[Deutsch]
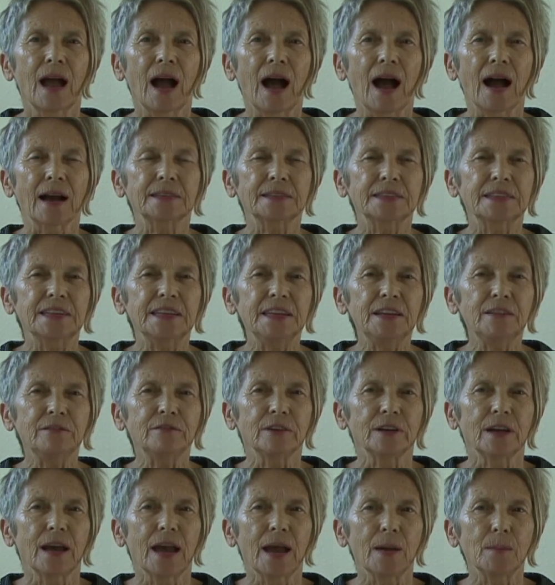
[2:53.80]
Aktive
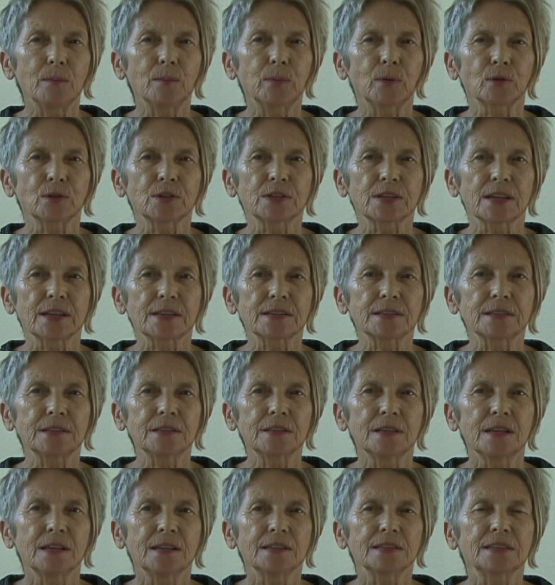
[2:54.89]
Hemmprozesse
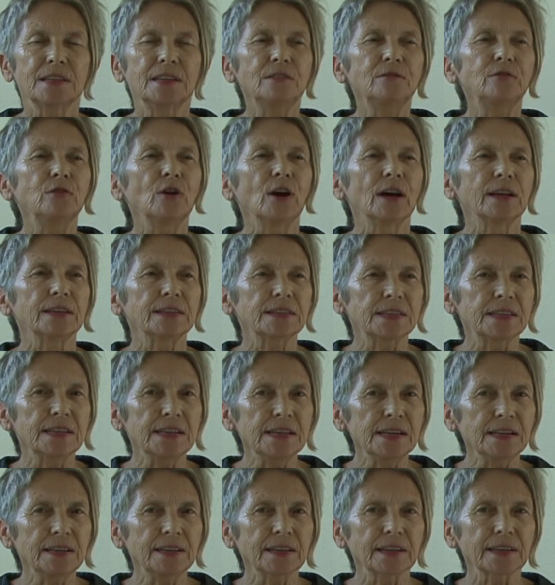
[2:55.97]
sind für ein
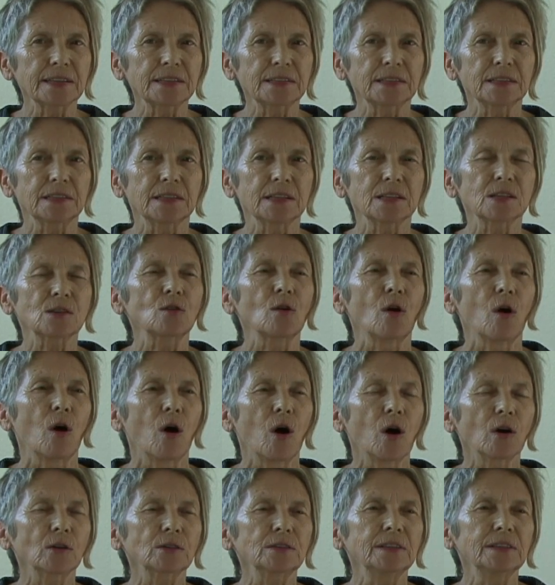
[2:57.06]
zielgerichtetes,
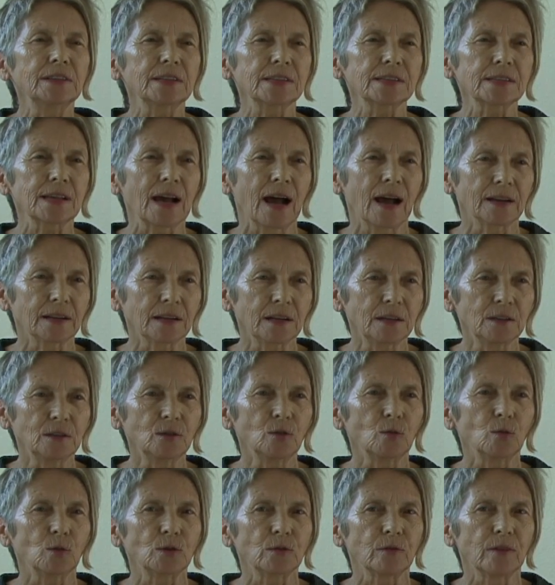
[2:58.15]
geordnetes Handeln
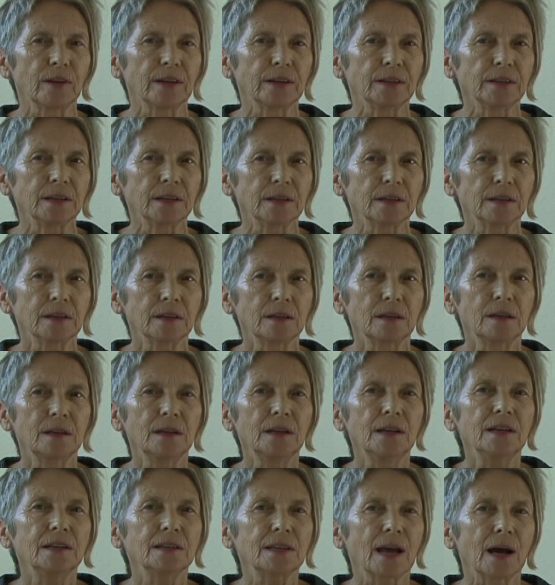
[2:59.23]
notwendig.
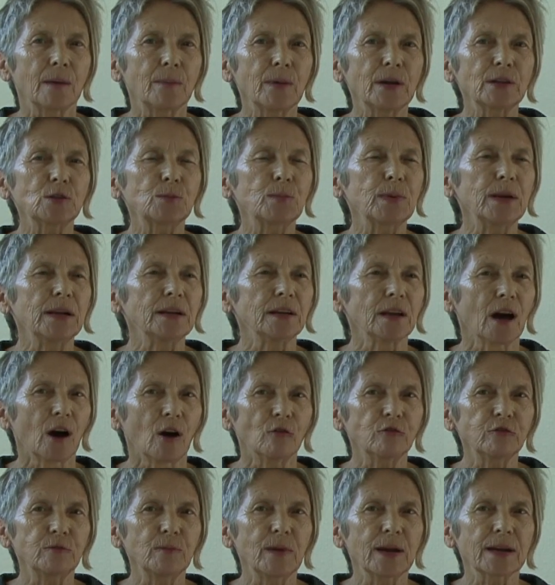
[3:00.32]
Dabei spielen
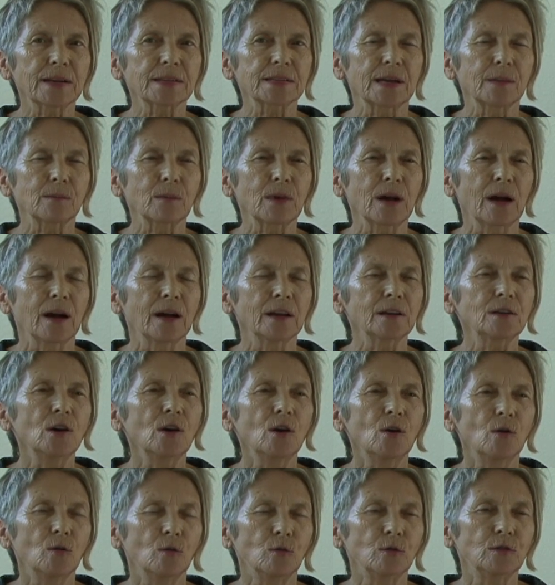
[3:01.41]
Aufmerksamkeit
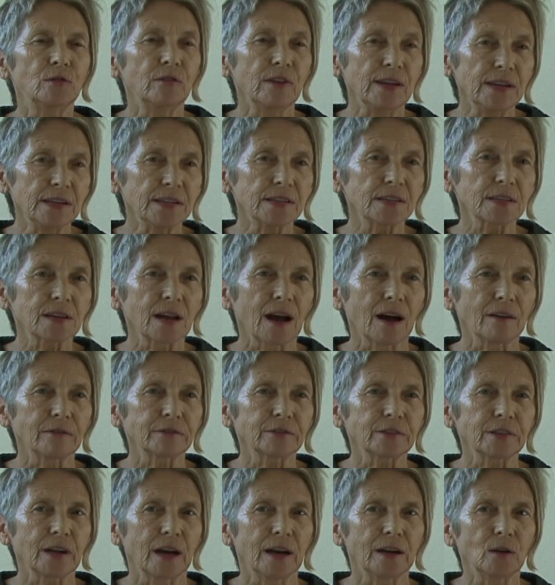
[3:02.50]
und
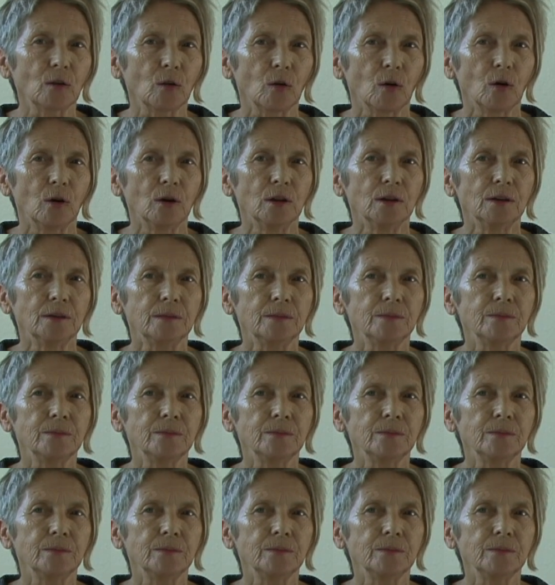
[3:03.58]
Willenskraft eine Rolle.